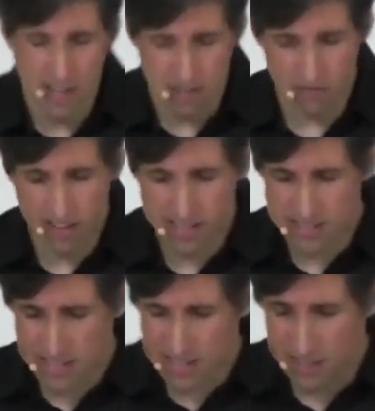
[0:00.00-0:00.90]

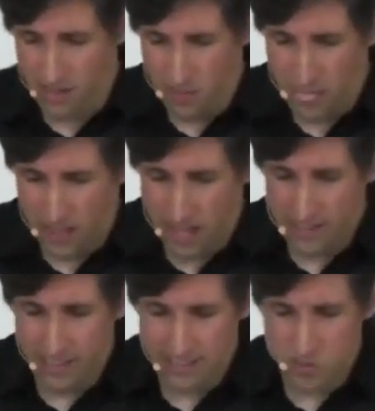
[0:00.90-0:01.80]
fazem
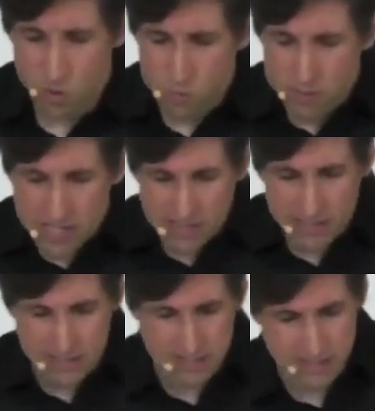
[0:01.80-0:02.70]
aquelas
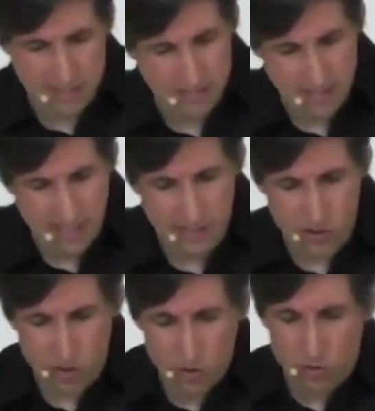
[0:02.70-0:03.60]
comidas
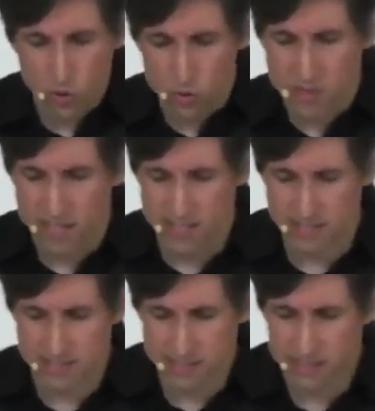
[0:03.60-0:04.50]
gastronômicas,